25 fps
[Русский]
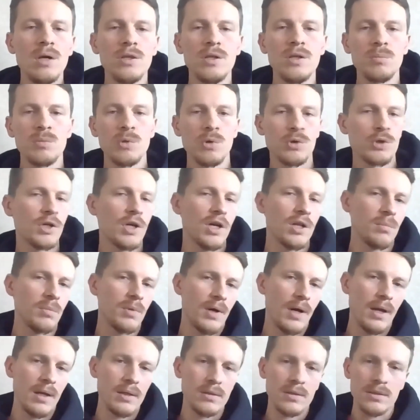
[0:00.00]
немножко
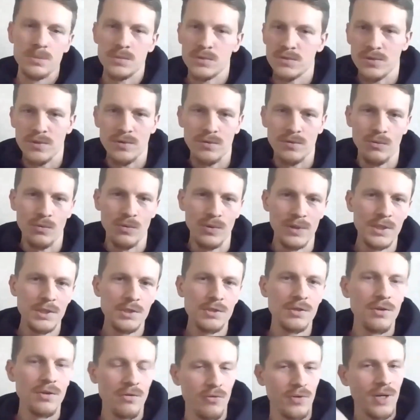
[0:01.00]
отбирая там своего
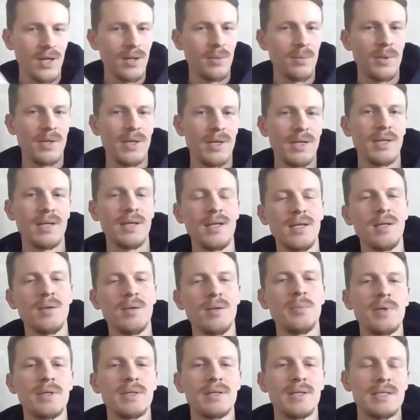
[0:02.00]
личного времени
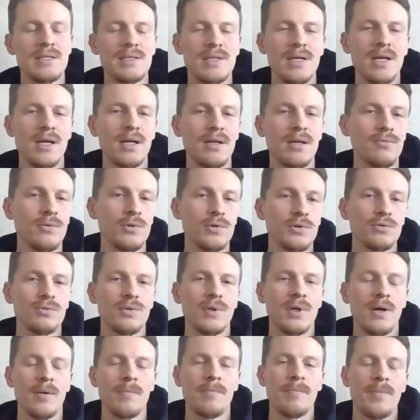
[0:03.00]
и принося его
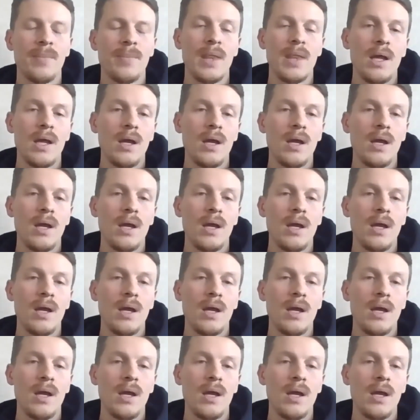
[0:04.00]
сюда.